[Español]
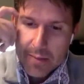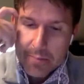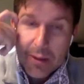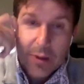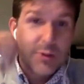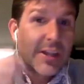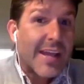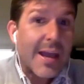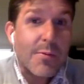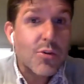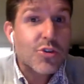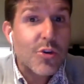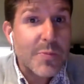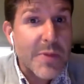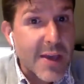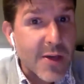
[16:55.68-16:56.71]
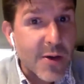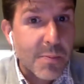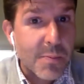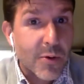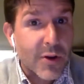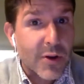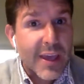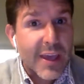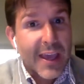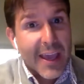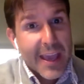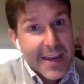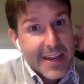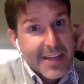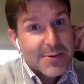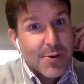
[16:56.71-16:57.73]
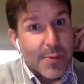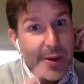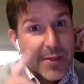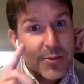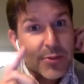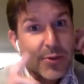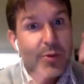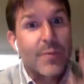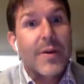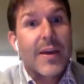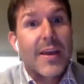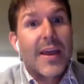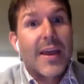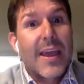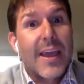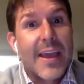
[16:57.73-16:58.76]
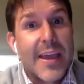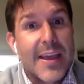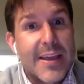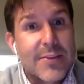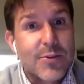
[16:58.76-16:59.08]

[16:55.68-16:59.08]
Pero tenía mucho miedo porque en ese momento eh,